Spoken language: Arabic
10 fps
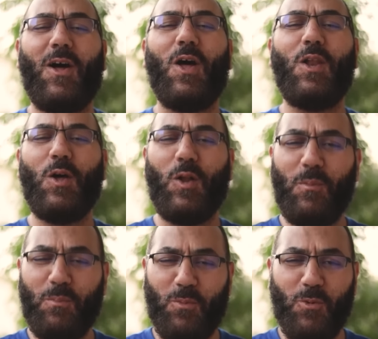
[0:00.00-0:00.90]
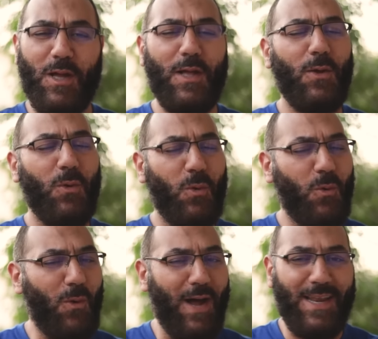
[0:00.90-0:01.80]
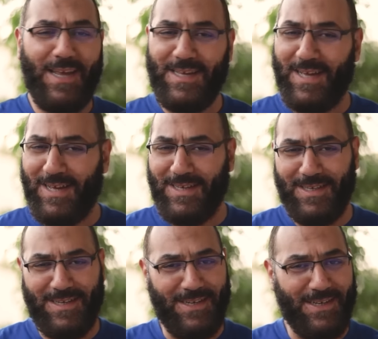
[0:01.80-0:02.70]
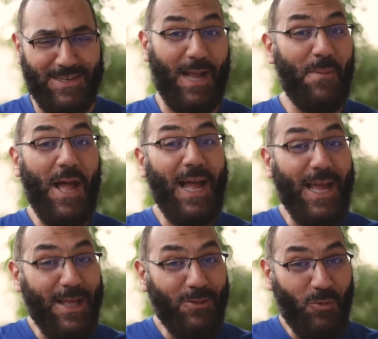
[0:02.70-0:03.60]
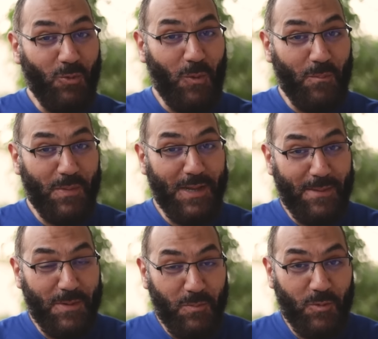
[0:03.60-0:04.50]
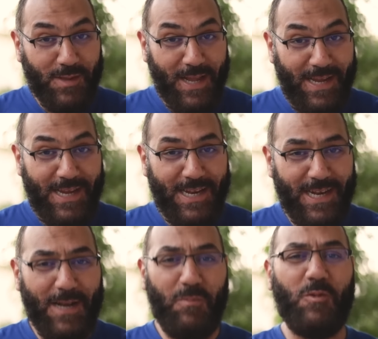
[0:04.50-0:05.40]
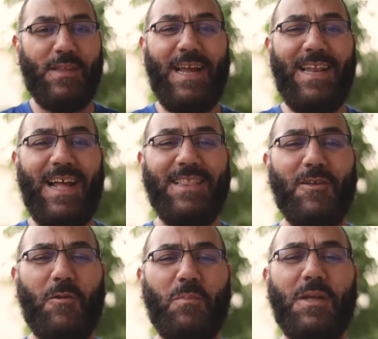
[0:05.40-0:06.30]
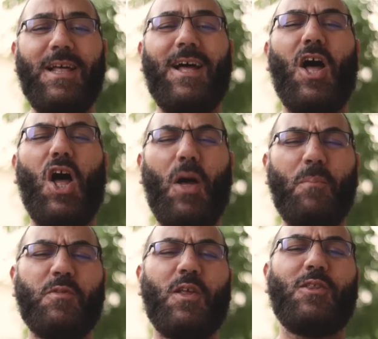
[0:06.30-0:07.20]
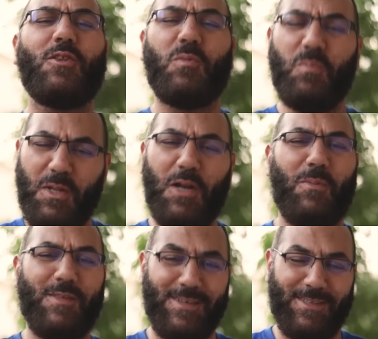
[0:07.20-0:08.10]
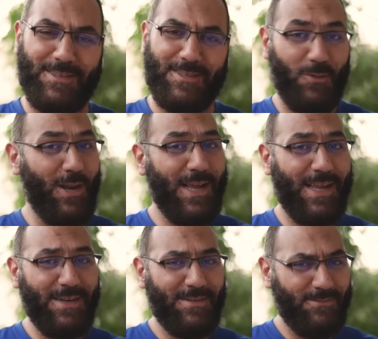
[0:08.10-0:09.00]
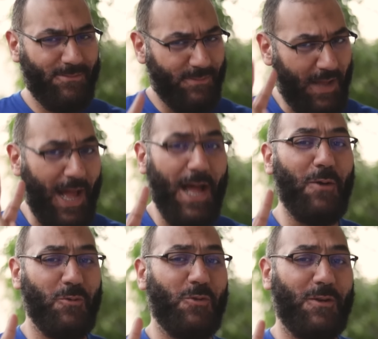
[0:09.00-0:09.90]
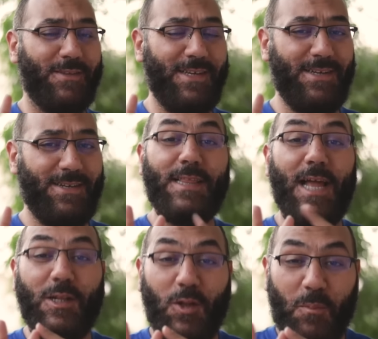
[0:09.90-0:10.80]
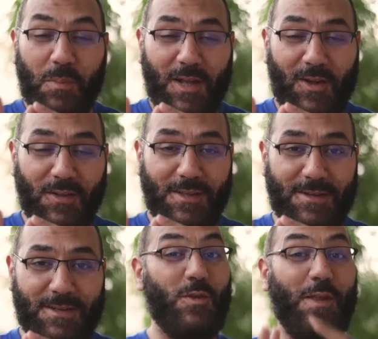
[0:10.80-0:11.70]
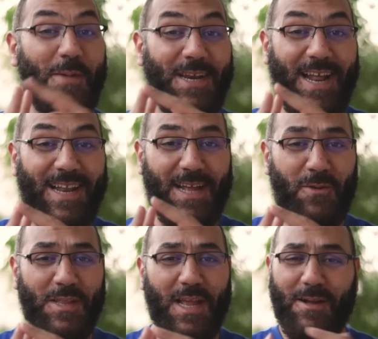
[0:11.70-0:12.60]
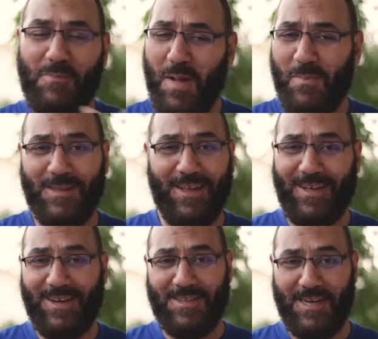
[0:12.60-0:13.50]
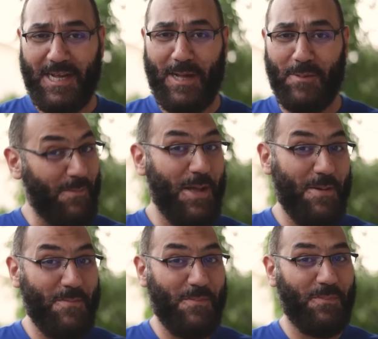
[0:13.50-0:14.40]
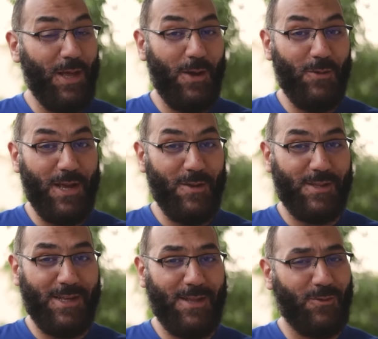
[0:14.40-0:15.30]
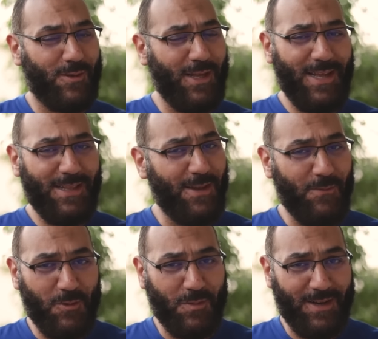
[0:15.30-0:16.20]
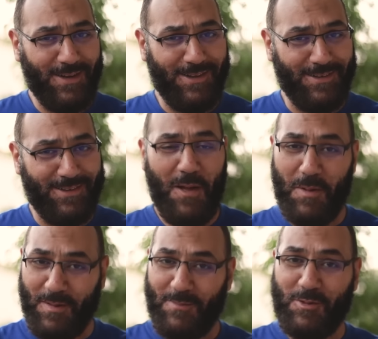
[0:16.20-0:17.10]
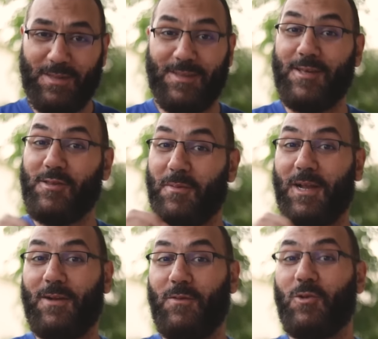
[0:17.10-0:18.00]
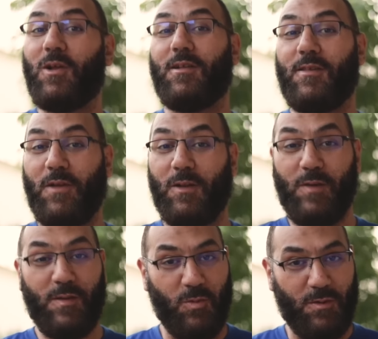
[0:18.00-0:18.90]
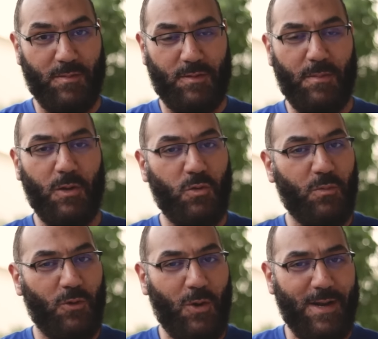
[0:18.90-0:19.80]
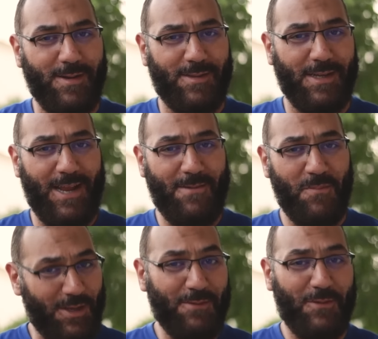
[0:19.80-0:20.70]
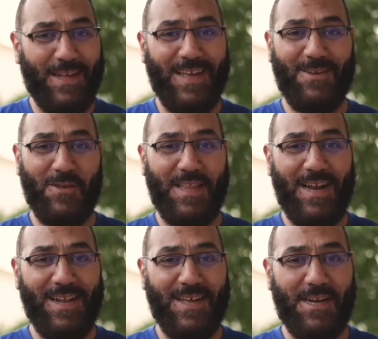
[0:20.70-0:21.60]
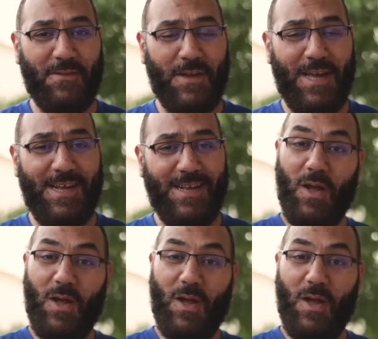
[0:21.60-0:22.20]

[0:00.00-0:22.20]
قال ربك هو علي هين يا جماعه ادعوا ربنا بالمستحيل المستحيل عند ربنا ابسط من البسيط ولكن حققوا الشرطين صدق ان ربنا قادر واستمر على دعوتك مهما تاخرت الاجابه تمام والى هنا ايها السيدات والساده انتهى الفيديو بتاعنا النهارده قبل ما تمشي ما تنساش تعمل لايك للفيديو لايك لصفحه الفيسبوك سبسكرايب على اليوتيوب وفولو على الانستجرام شير في الخير والدال على الخير كفاله